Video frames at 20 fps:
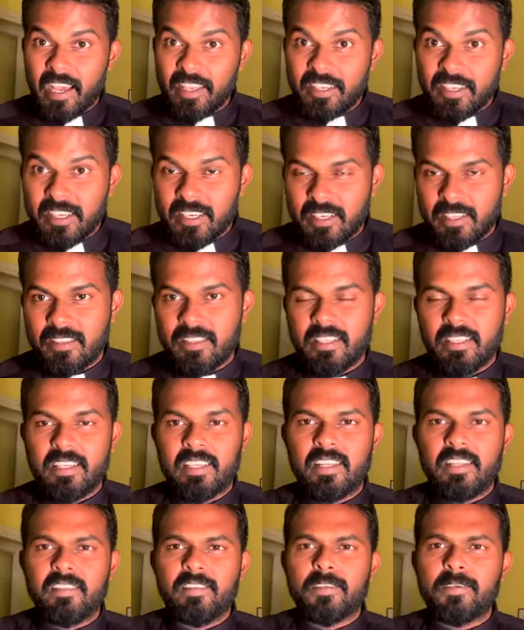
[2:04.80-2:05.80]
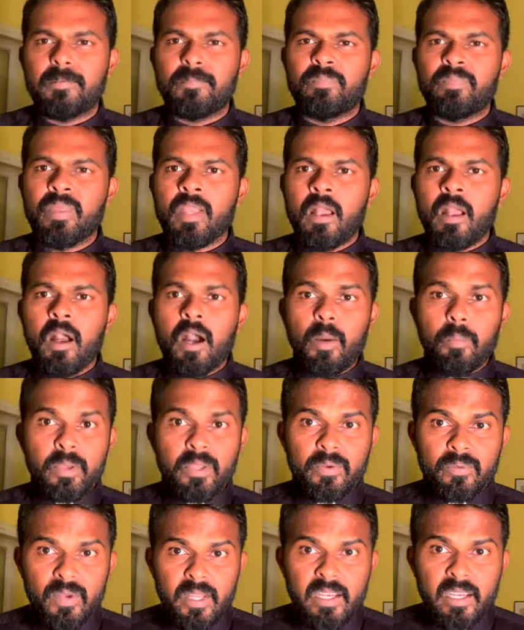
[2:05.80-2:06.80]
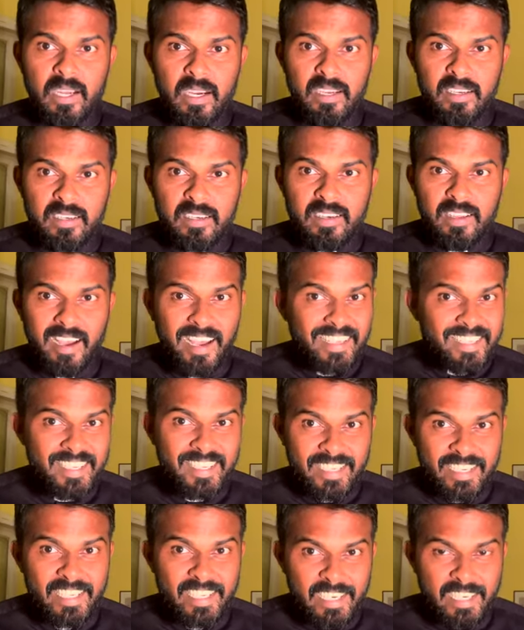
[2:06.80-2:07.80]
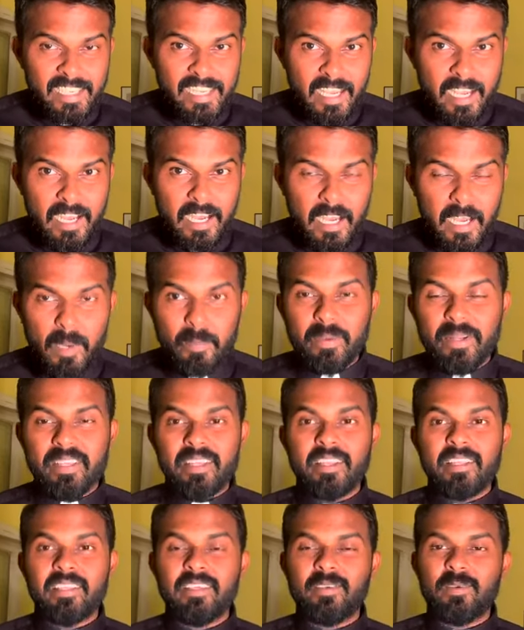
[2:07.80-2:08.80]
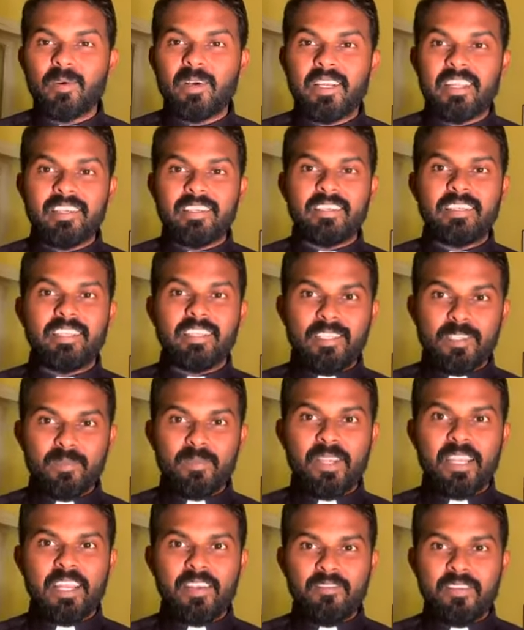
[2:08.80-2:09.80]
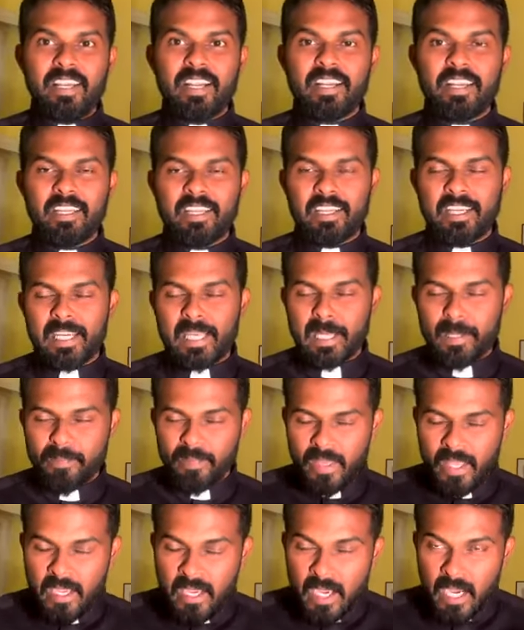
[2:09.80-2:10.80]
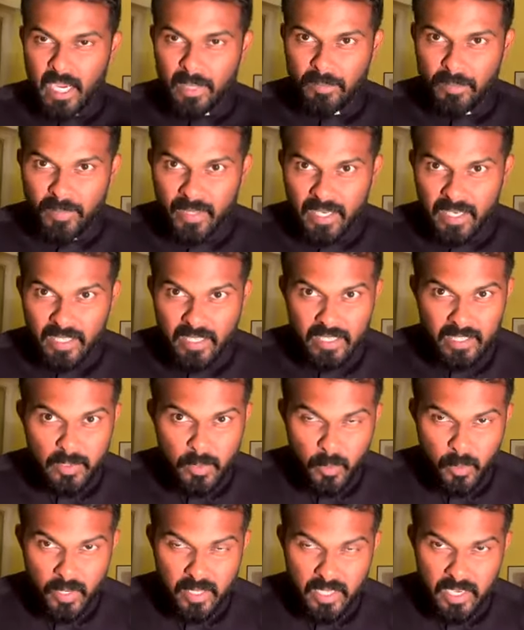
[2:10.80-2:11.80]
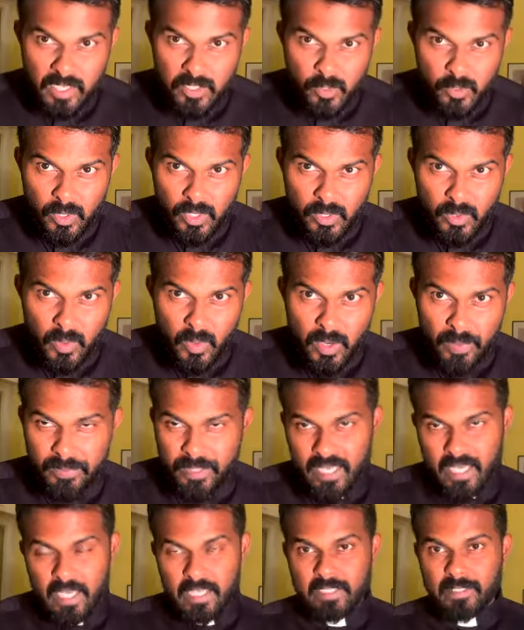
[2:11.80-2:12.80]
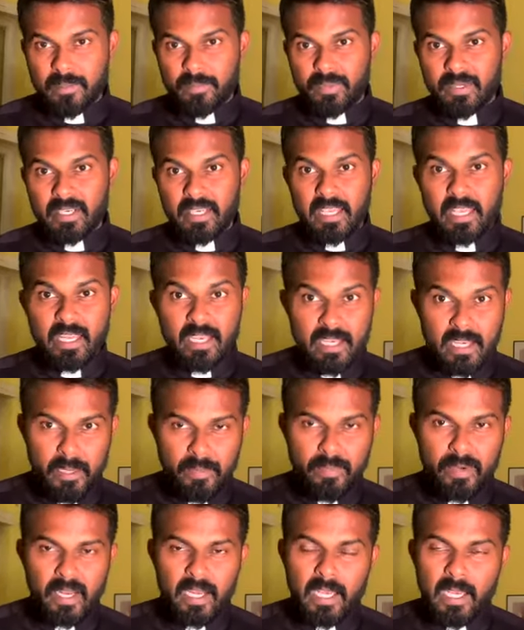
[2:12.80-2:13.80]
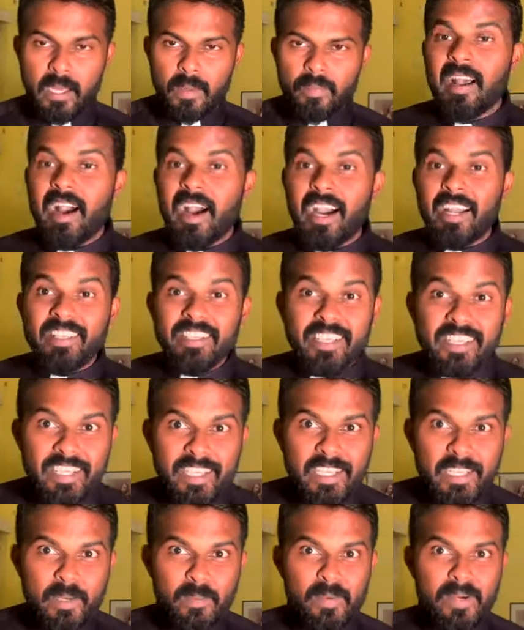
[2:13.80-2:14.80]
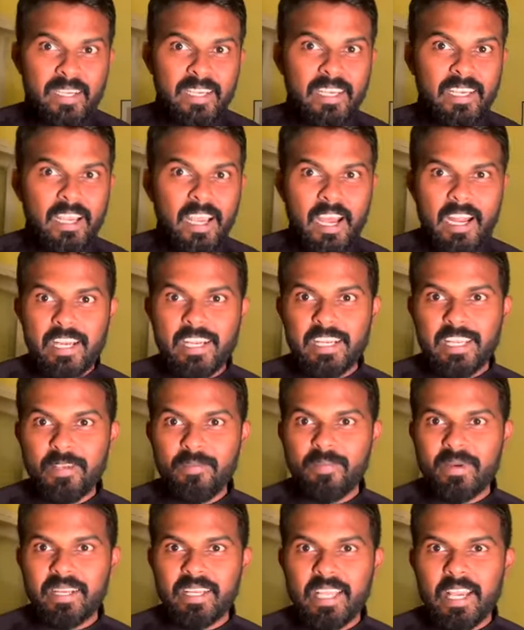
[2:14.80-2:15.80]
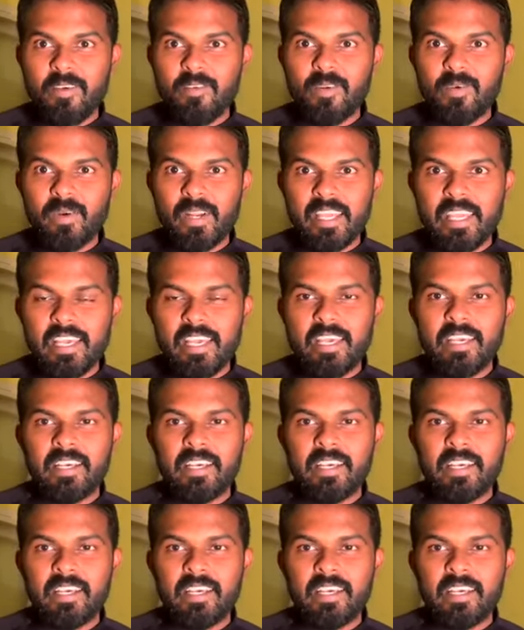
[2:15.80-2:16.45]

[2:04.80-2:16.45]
அங்கீகரித்திருக்கிறது அப்போ இவ்வளோ நாள் அங்கீகரிக்கலையா அப்படிங்கிறது உங்களுக்கு இன்னும் கேள்வியாக இருக்கலாம் அன்பு மக்களை இதை கூடுதலாக சொல்லணும் அப்படின்னு ஆசைப்படுறேன் என்ன அப்படின்னா அங்கீகரிக்கப்பட்ட அன்னை மரியாவினுடைய